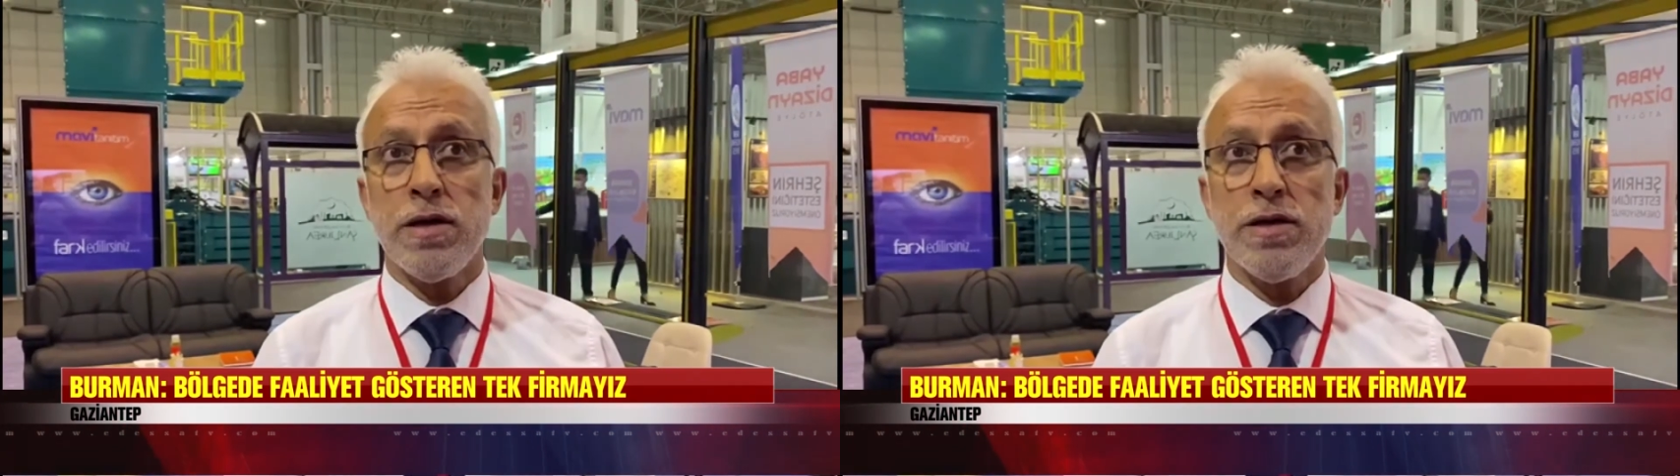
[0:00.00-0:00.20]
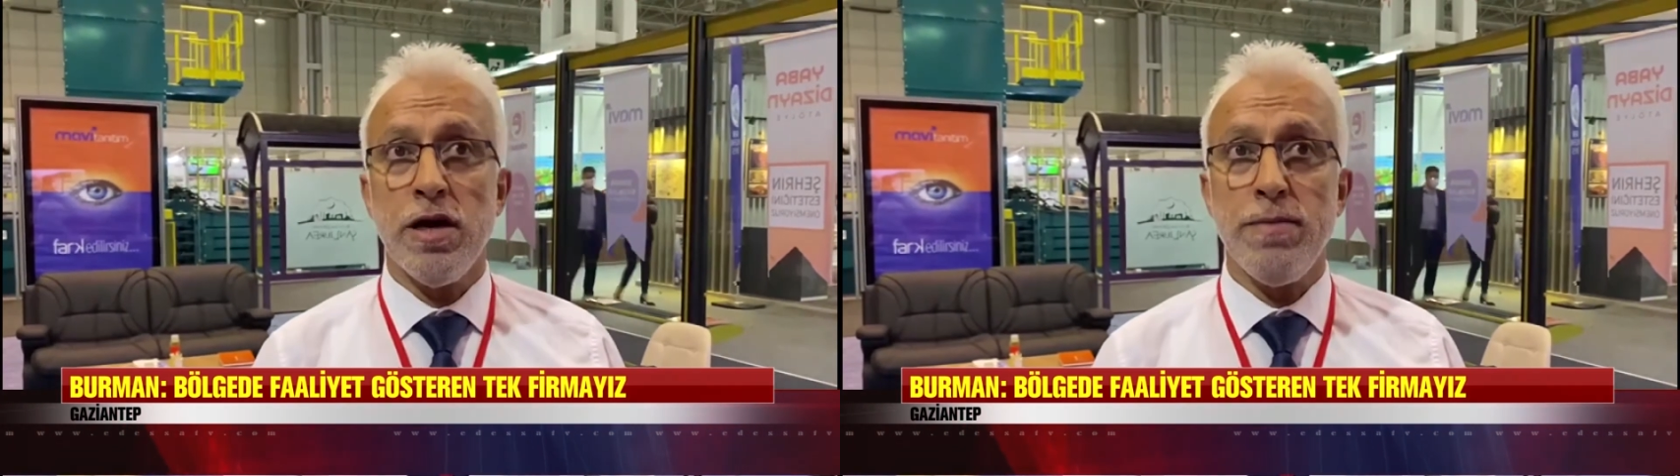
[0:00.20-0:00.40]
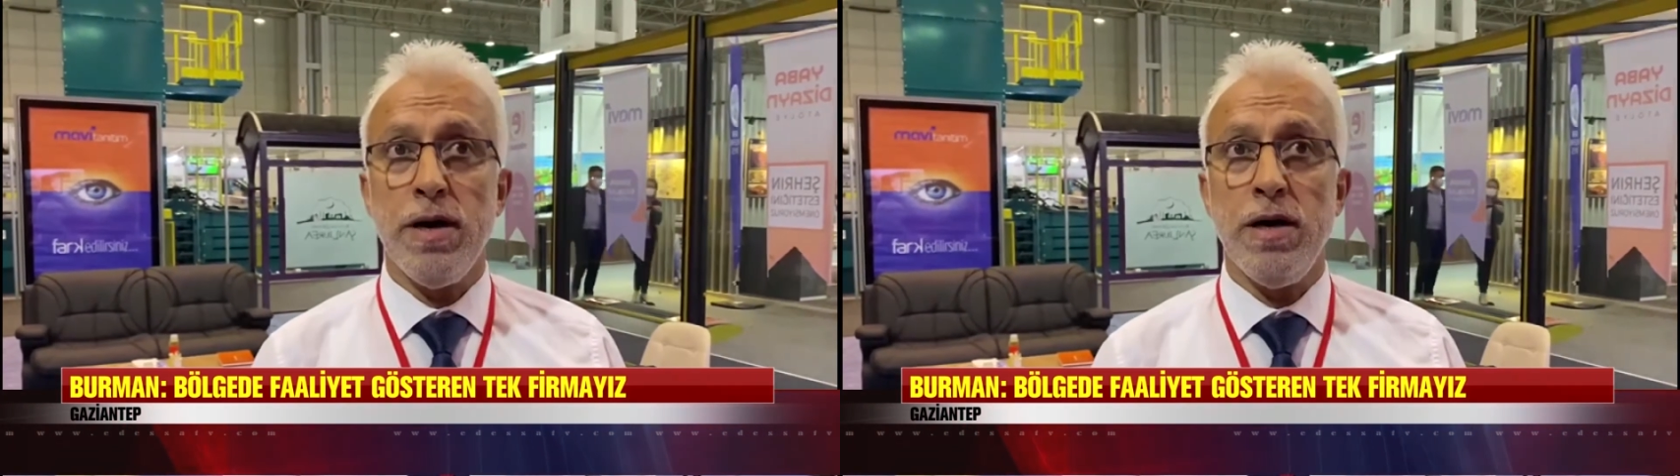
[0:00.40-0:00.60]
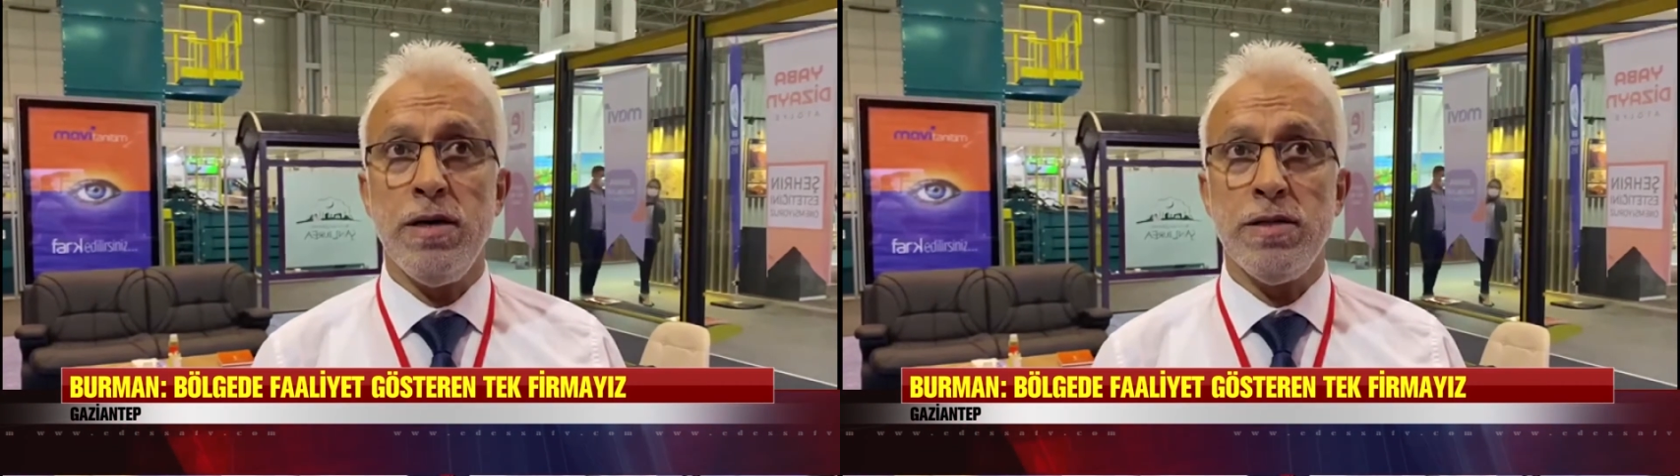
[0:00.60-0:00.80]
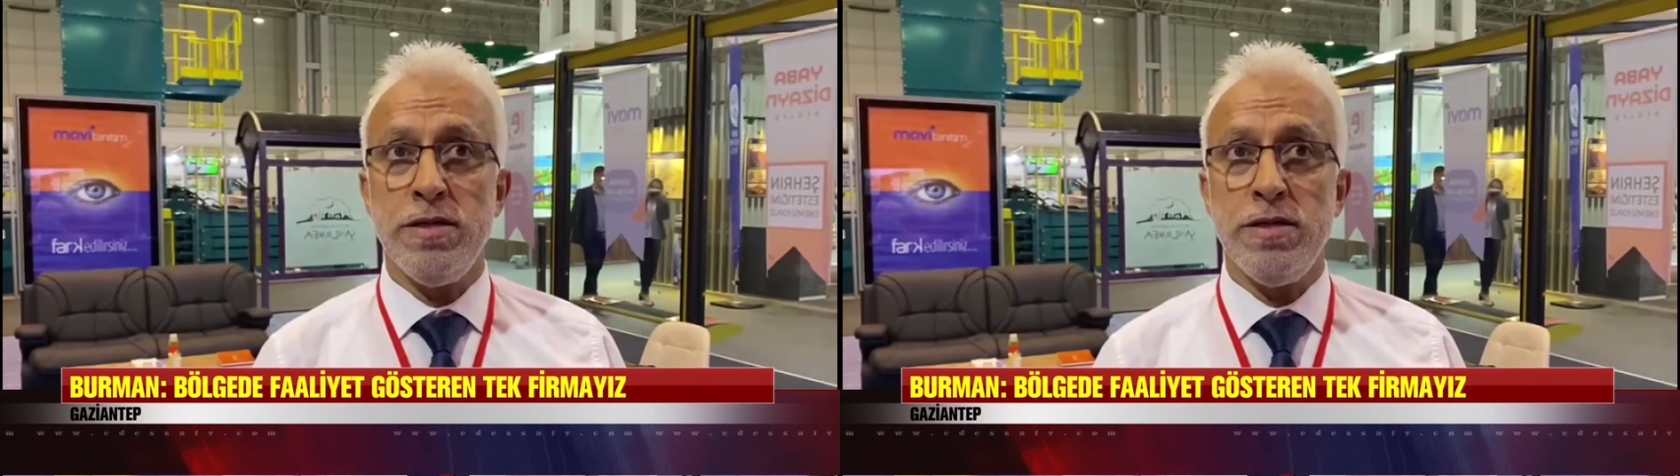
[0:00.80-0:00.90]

Yaba